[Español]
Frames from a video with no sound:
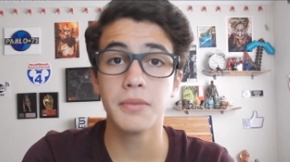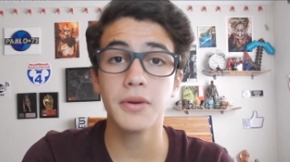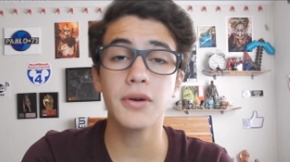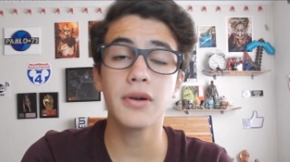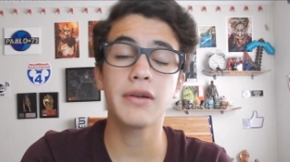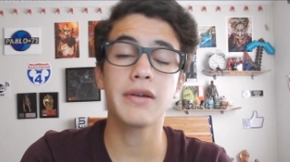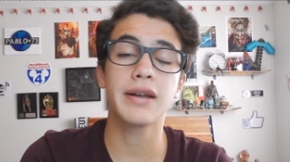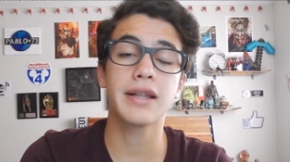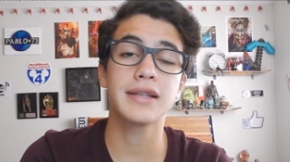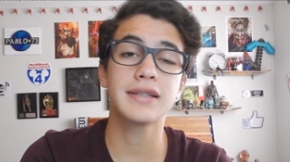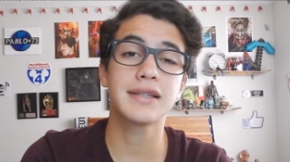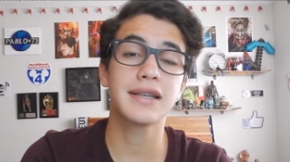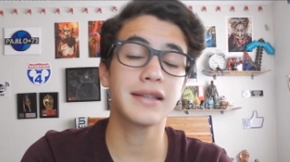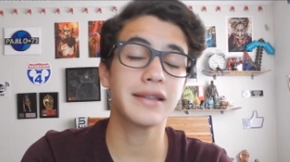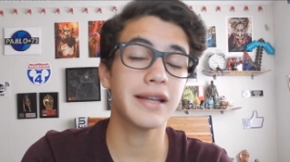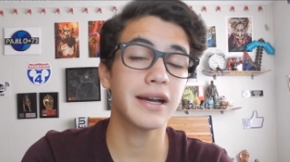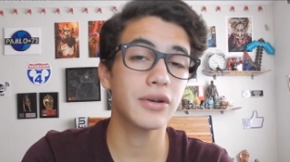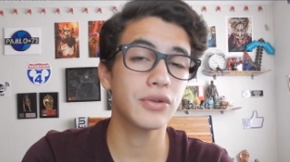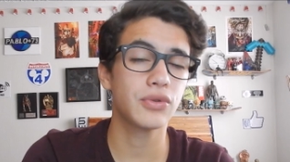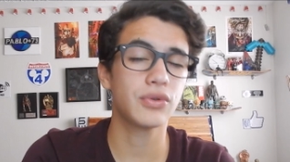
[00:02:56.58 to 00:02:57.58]
Bueno, la verdad es
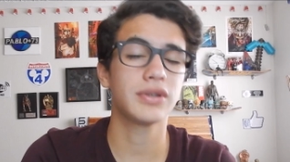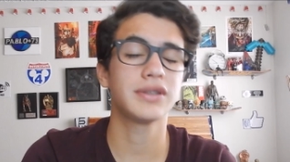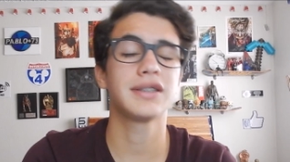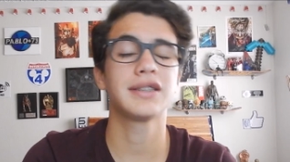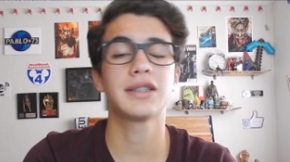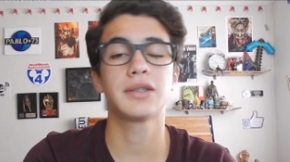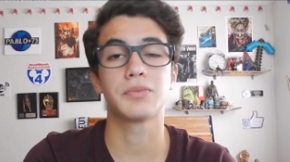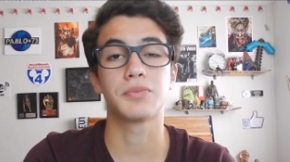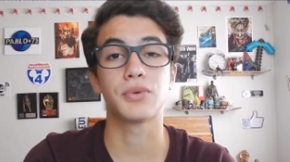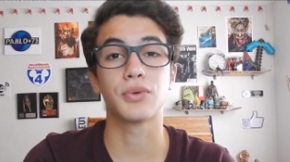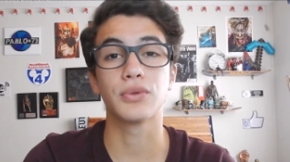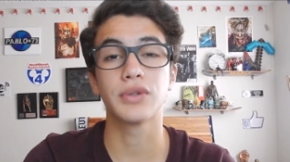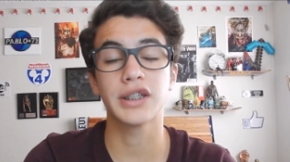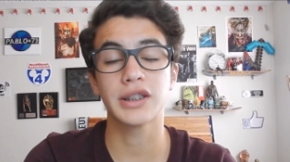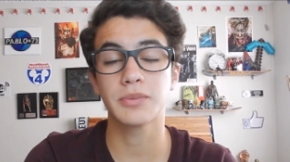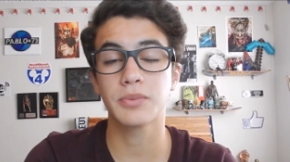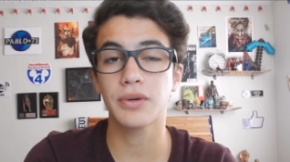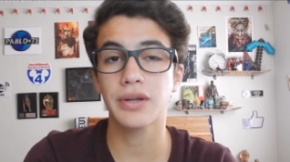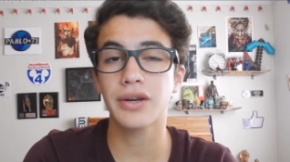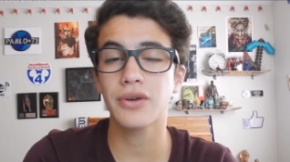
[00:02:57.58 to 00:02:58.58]
que te hago todas esas
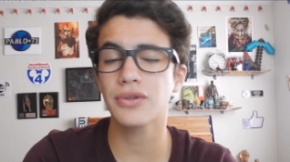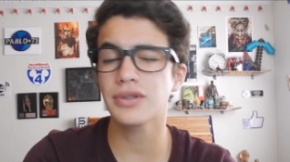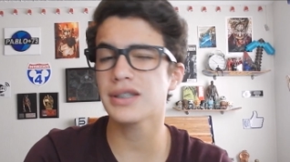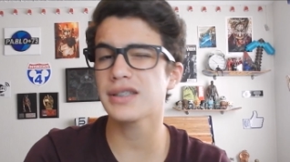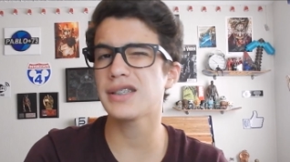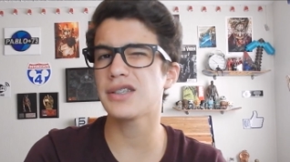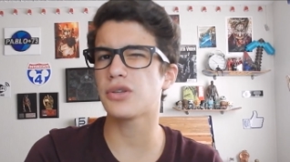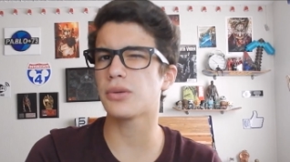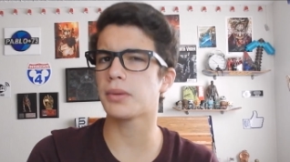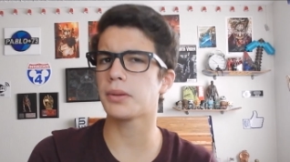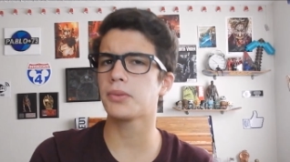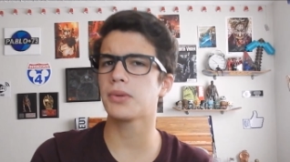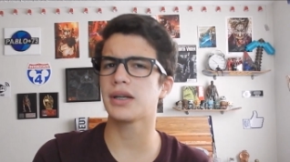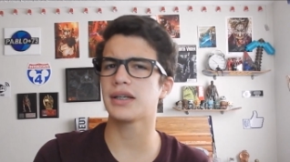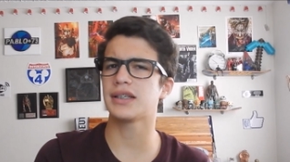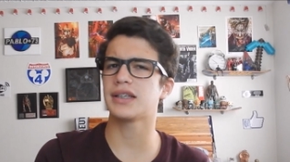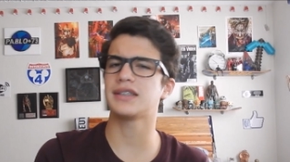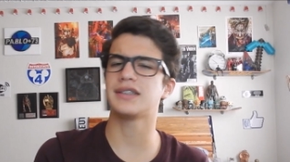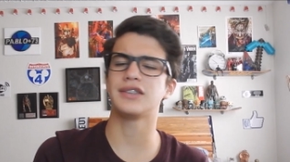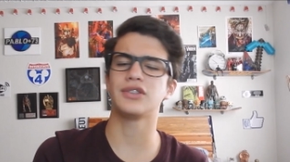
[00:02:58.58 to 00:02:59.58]
preguntas porque no sé si tomamos
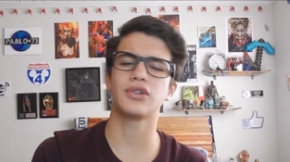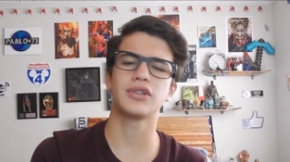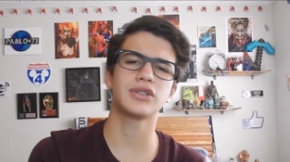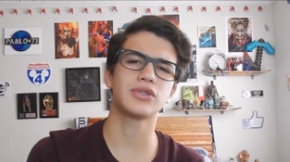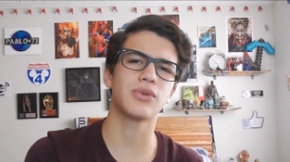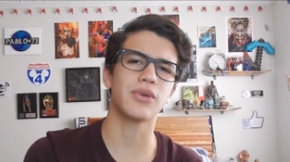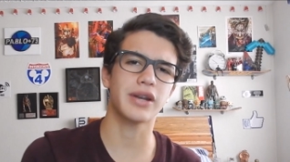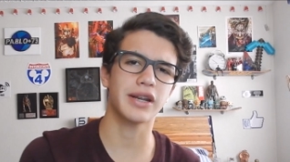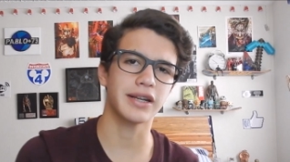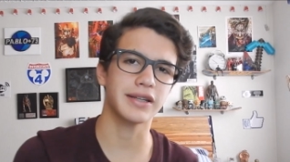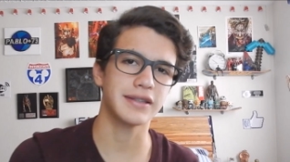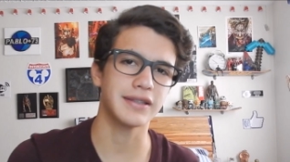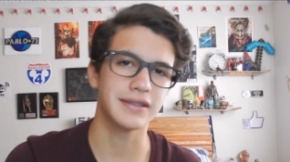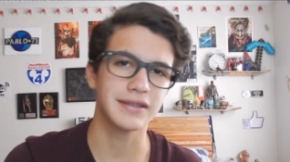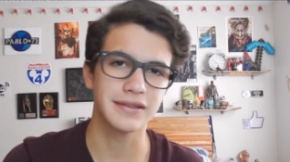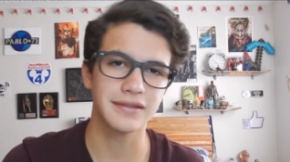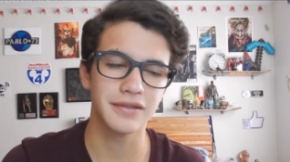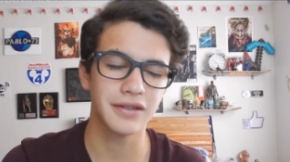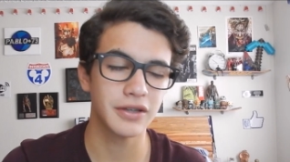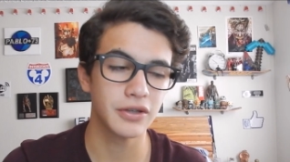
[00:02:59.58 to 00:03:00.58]
las decisiones
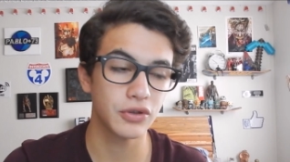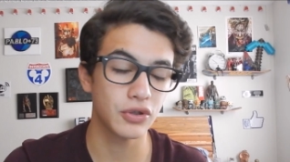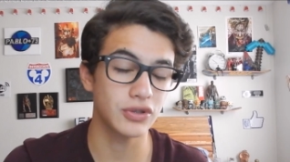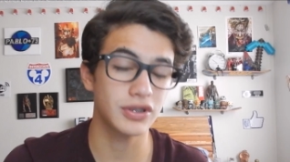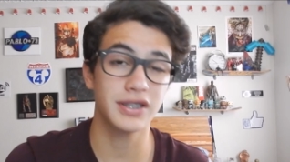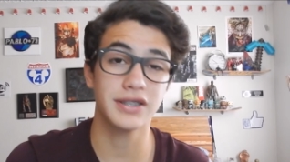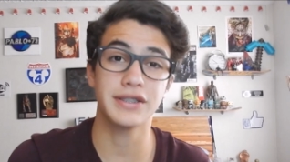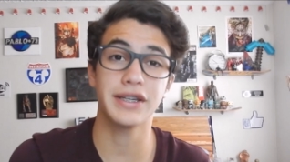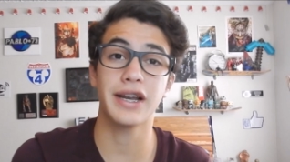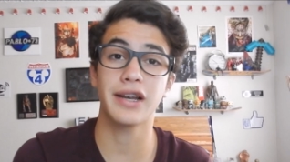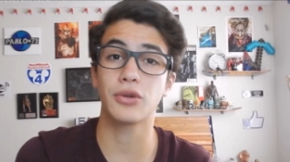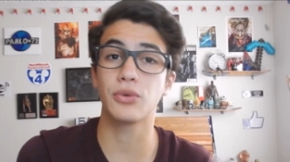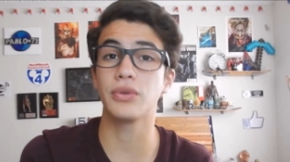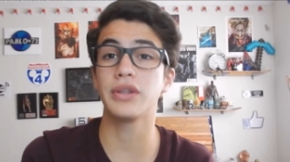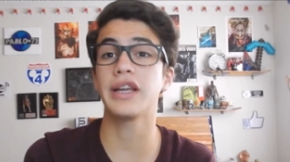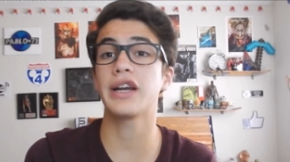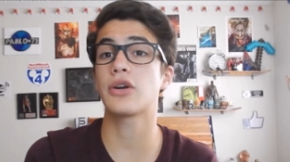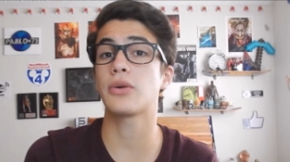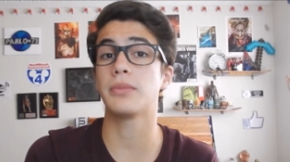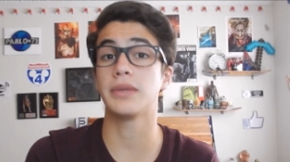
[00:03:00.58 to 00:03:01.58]
correctas. No sé si
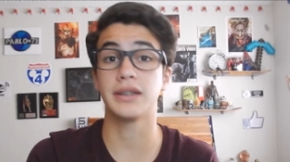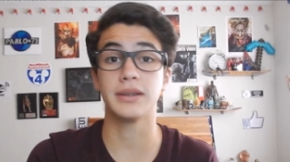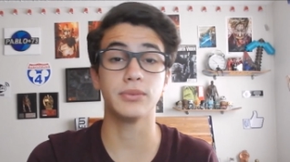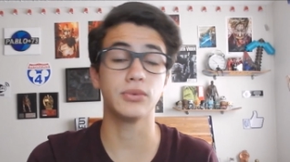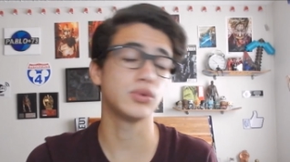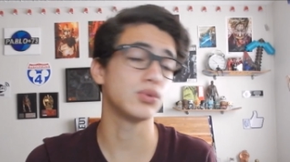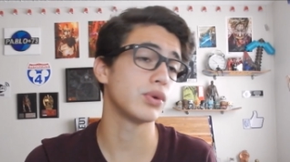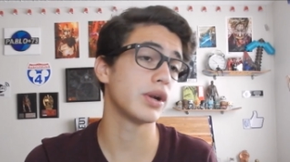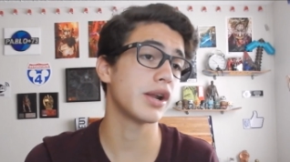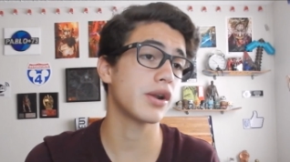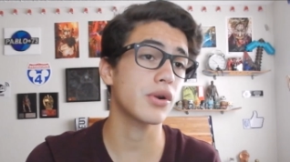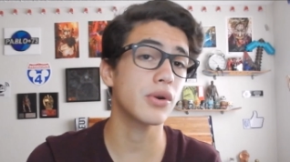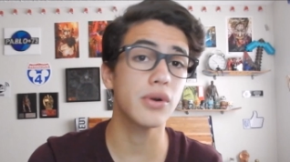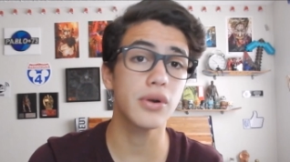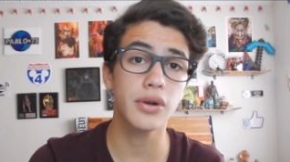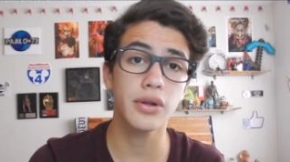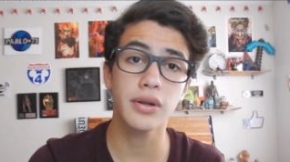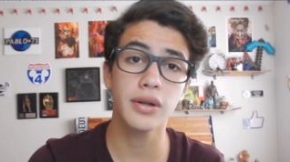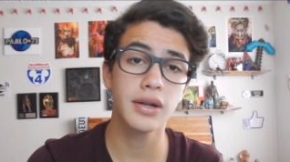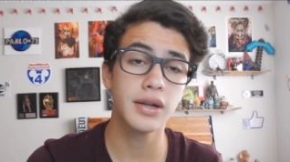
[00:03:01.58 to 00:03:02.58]
algún día cometimos un
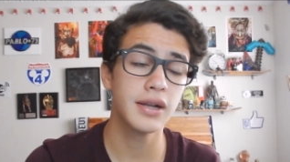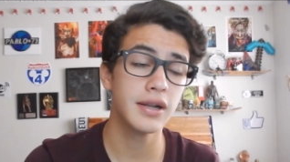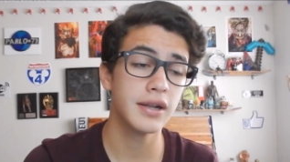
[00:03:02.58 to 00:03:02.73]
error.